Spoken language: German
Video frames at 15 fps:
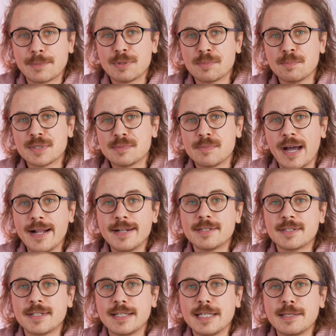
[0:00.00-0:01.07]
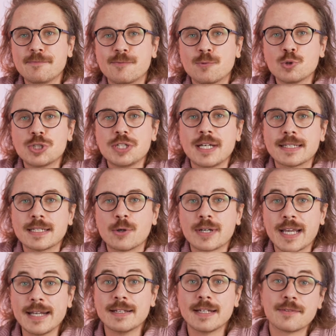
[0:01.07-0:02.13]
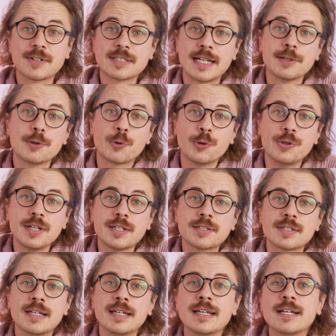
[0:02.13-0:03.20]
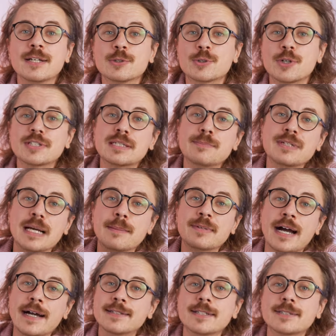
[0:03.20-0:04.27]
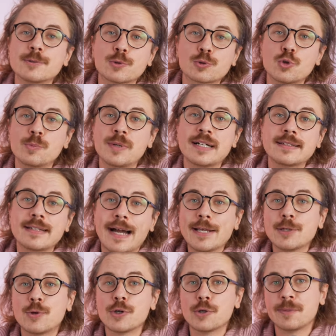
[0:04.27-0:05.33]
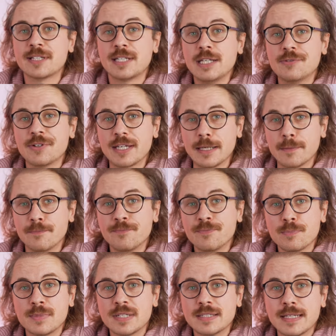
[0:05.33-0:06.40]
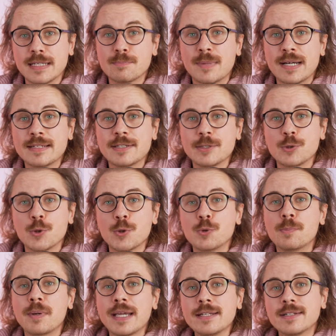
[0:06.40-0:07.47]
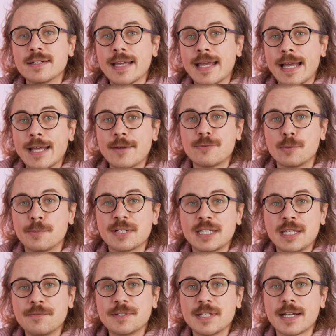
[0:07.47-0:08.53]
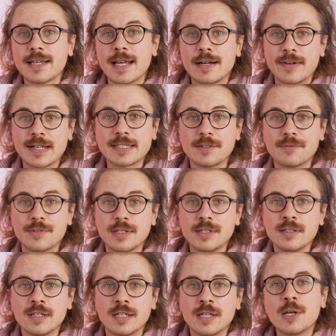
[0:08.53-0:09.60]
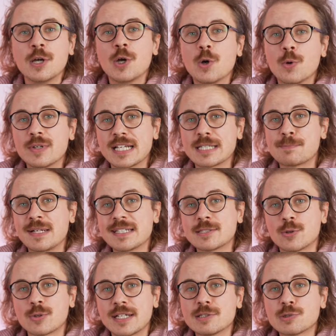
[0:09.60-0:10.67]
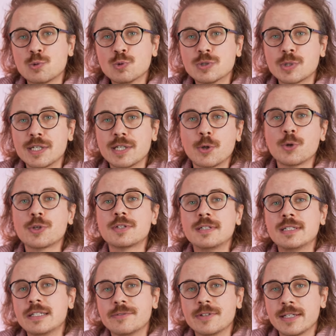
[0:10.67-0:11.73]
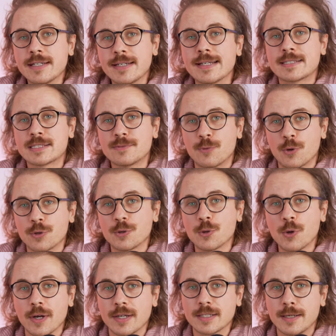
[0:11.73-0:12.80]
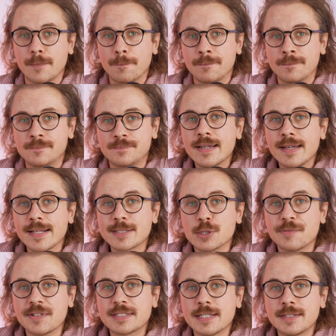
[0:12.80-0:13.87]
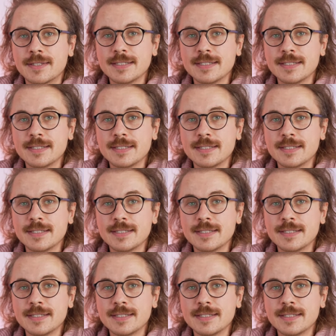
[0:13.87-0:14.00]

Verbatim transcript: habe mich ein bisschen beeilt, denn neben Fuji hat auch Canon etwas angekündigt. So soll es nämlich am 30. Oktober drei neue Objektive geben, mit denen man die hybride RF-Objektivserie erweitern will. Und das passt doch ganz gut zu den Gerüchten, die wir in den letzten Wochen gehört haben. Das offizielle